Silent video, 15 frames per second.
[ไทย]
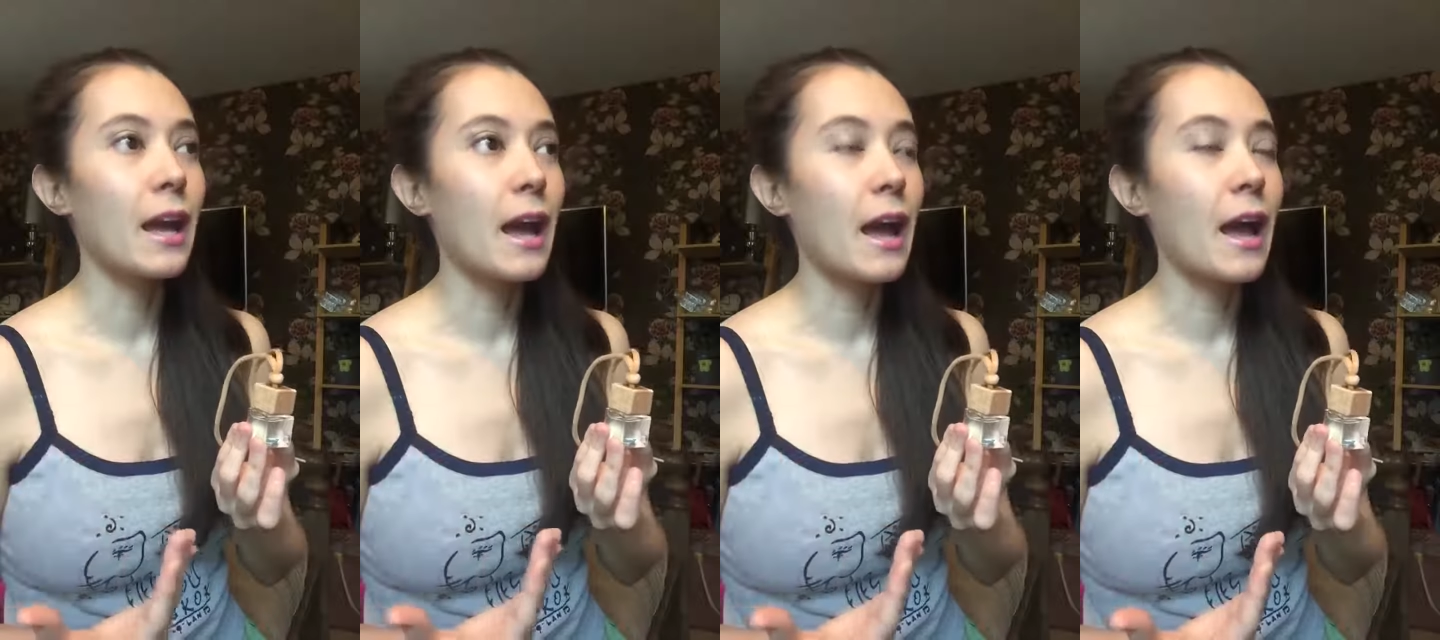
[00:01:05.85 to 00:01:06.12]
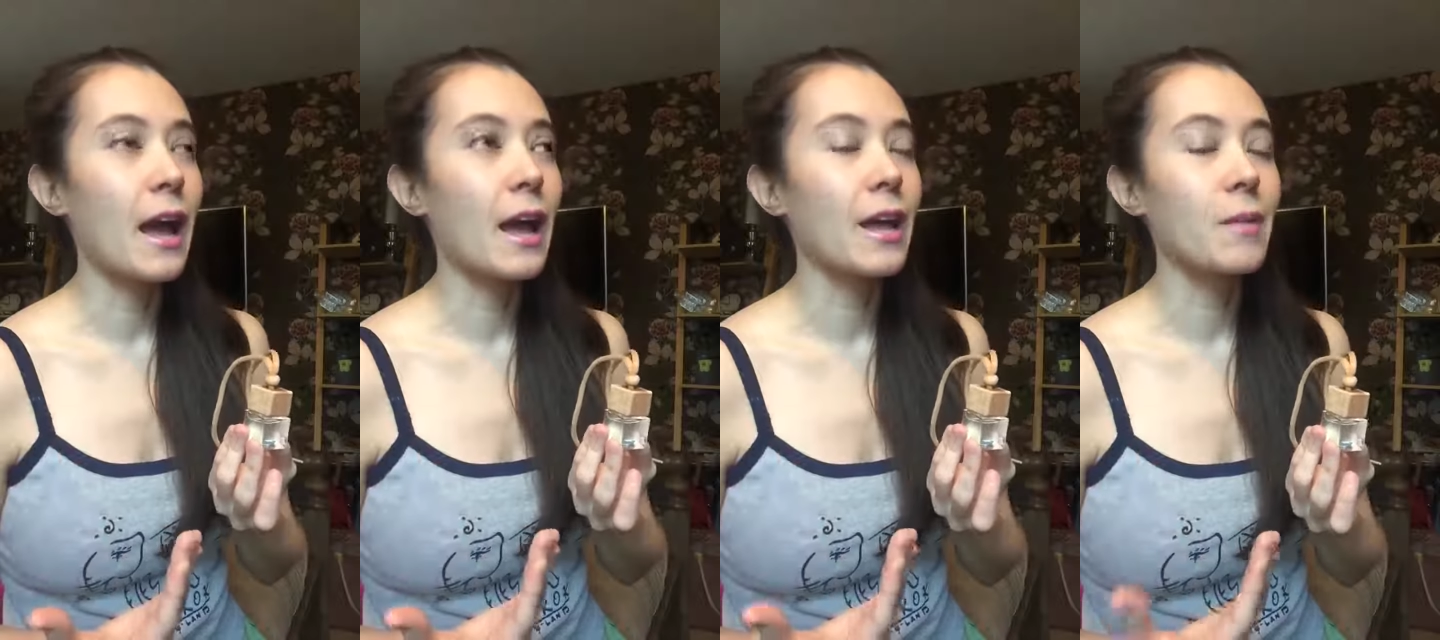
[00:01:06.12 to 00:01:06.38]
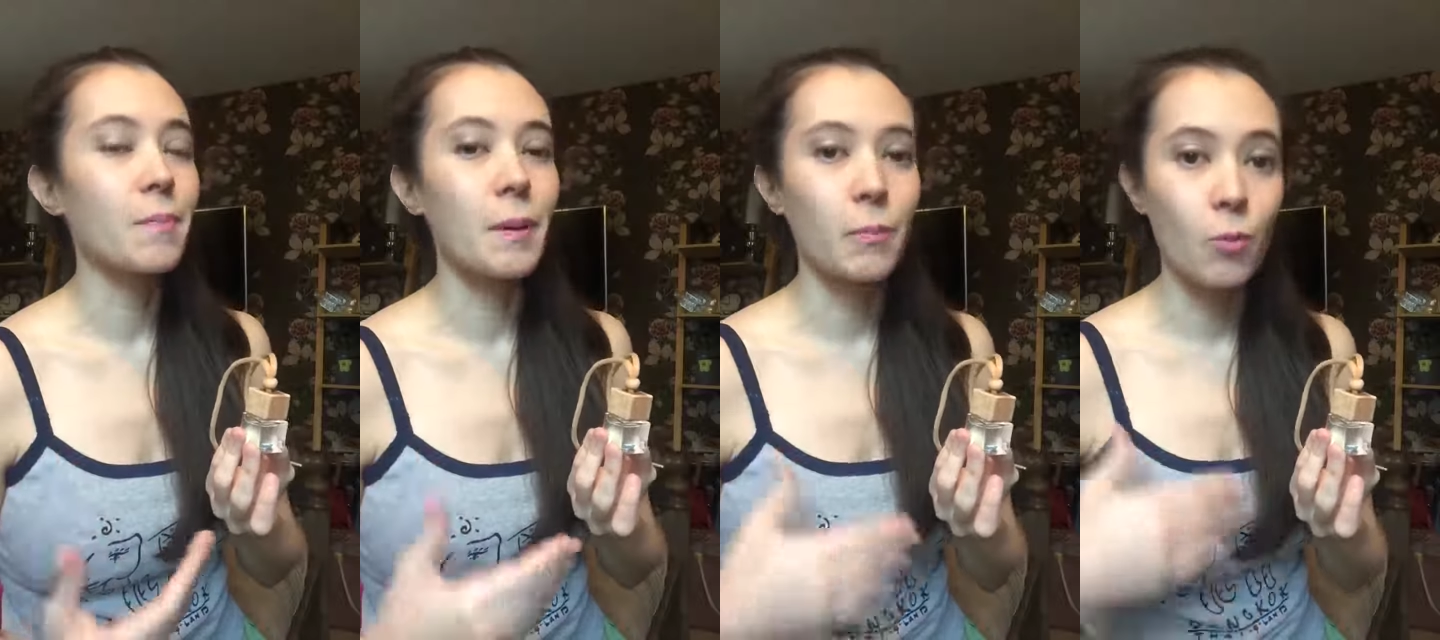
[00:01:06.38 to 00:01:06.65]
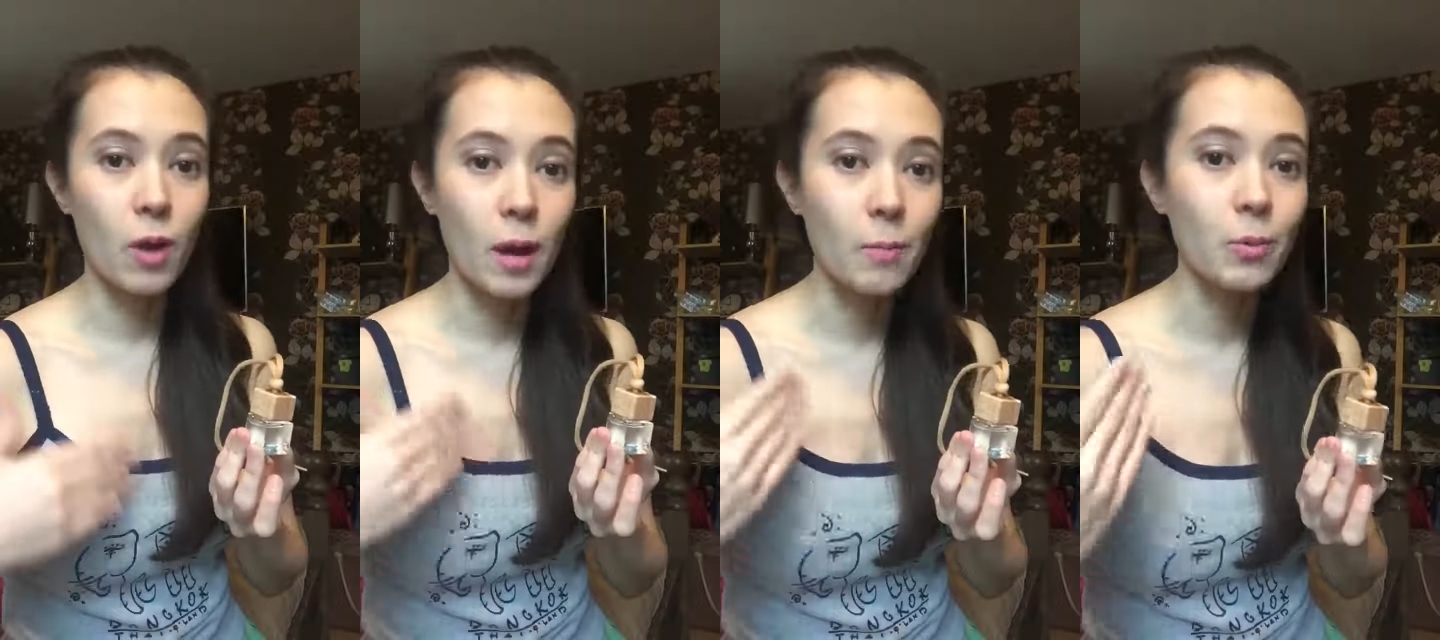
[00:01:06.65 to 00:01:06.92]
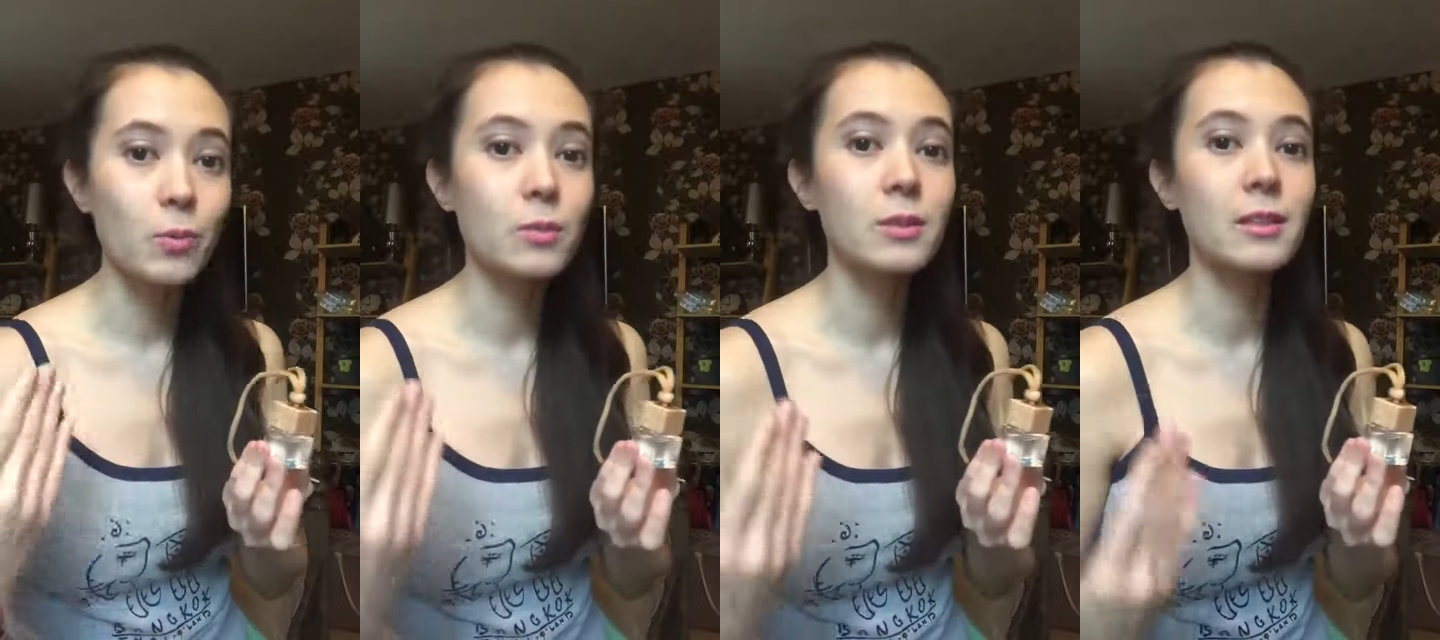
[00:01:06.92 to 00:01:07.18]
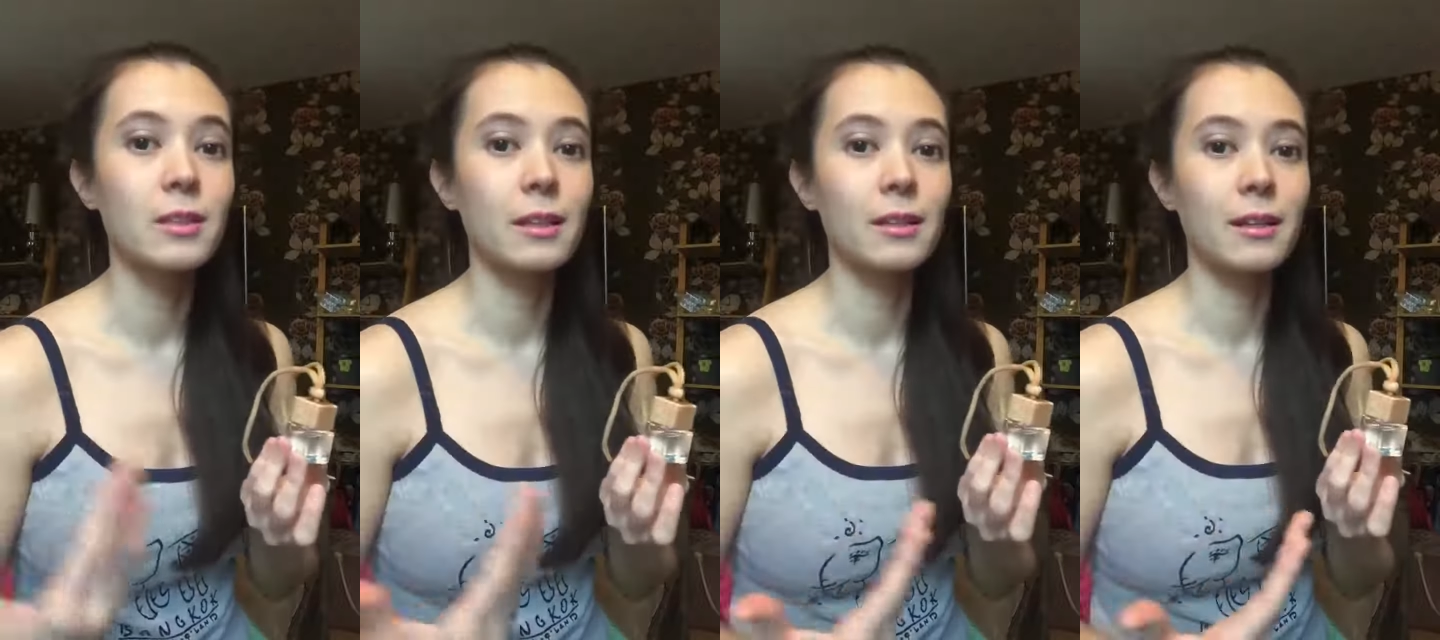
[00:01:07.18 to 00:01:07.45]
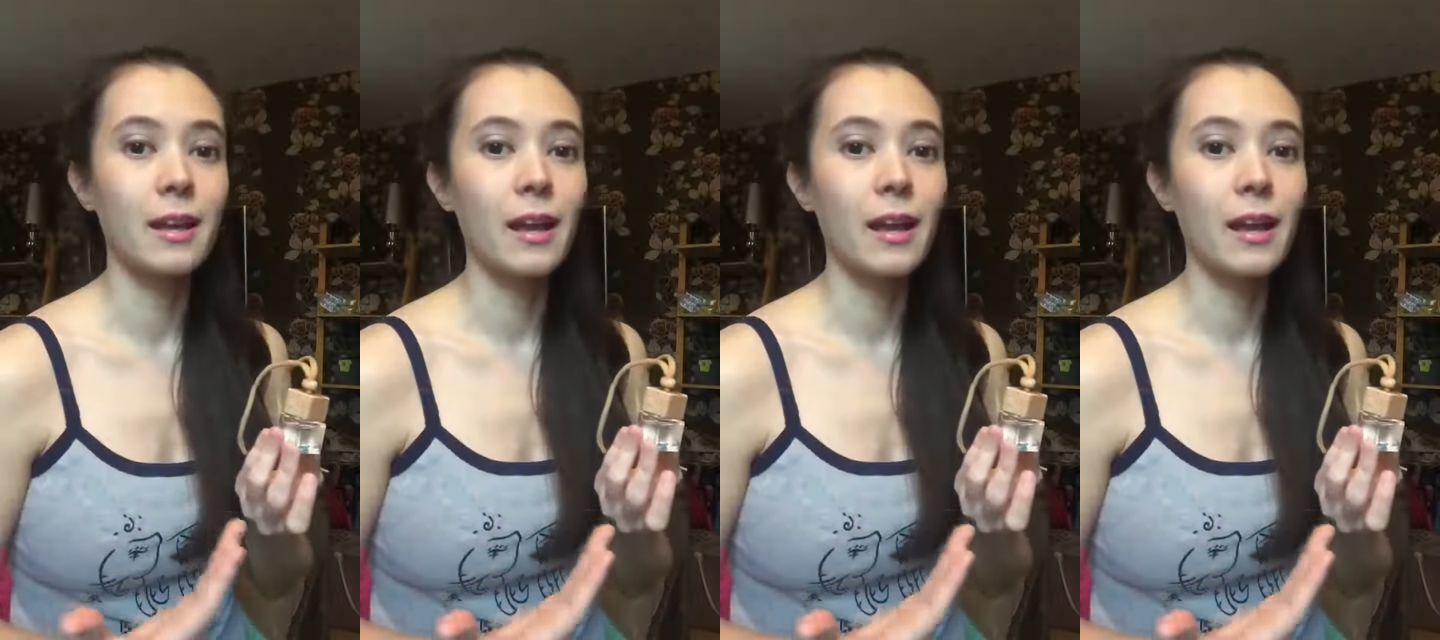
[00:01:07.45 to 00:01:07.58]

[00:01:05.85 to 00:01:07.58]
กายปรับความรู้สึก